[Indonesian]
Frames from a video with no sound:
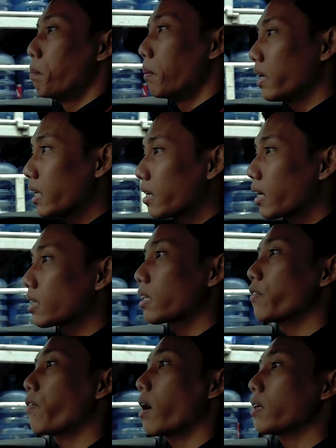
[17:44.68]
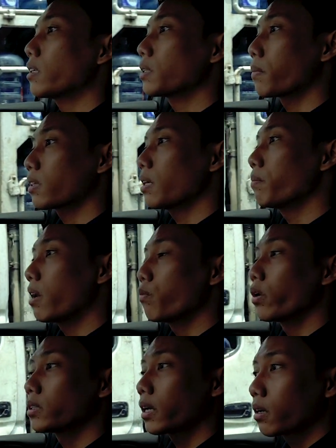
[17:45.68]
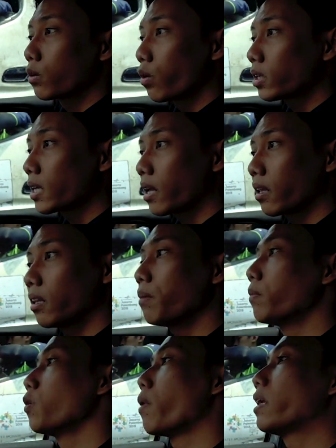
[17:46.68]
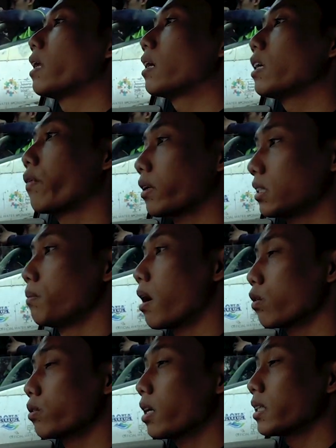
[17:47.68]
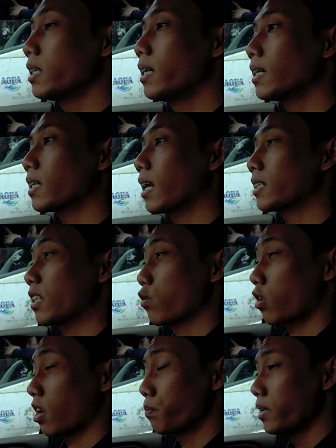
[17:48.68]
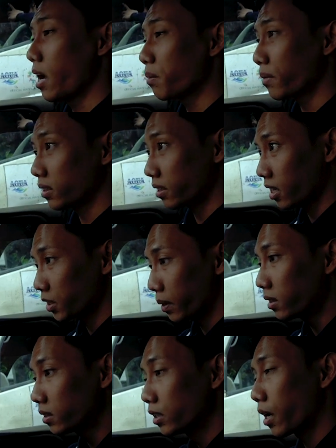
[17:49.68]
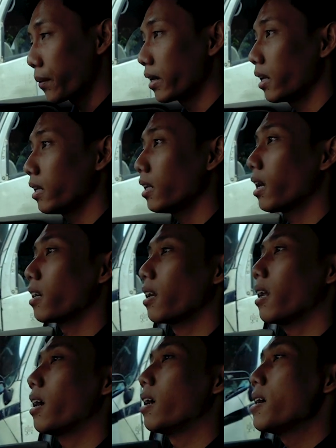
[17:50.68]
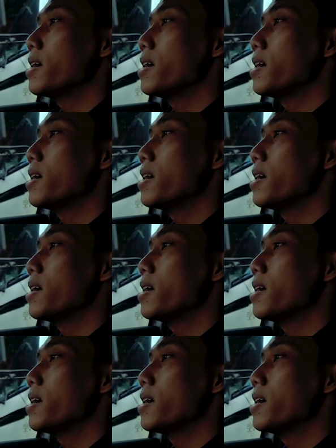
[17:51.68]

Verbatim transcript: Mengingat rivalnya seperti BMW seri 2 saat ini belum ada lagi versi barunya sehingga salah satu kelebihan Mercedes-Benz di segmen ini adalah